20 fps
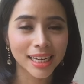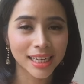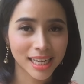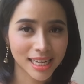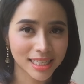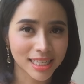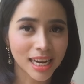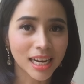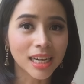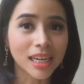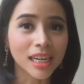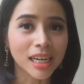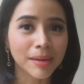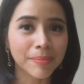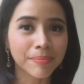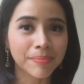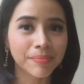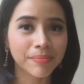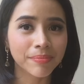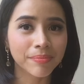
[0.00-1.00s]
น่าจะเลิฟ
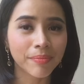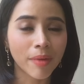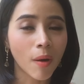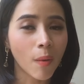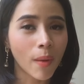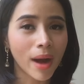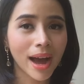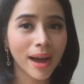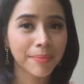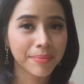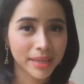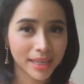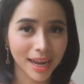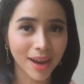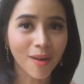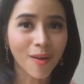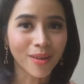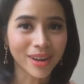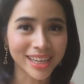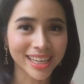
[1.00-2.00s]
เพราะว่ามีนัก
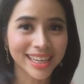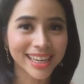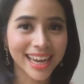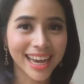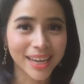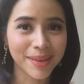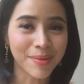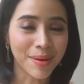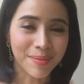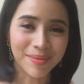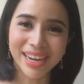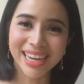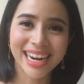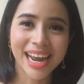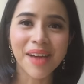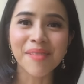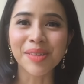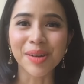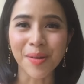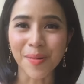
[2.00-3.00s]
ฮอกกี้ให้แบบให้
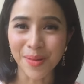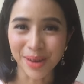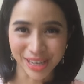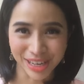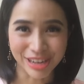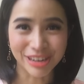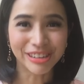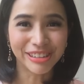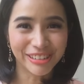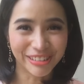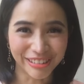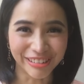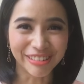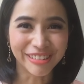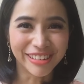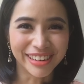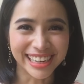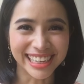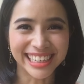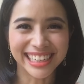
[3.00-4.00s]
ได้มโนอีกเยอะเล
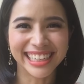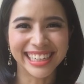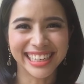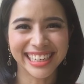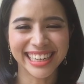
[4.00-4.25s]
ยอะไร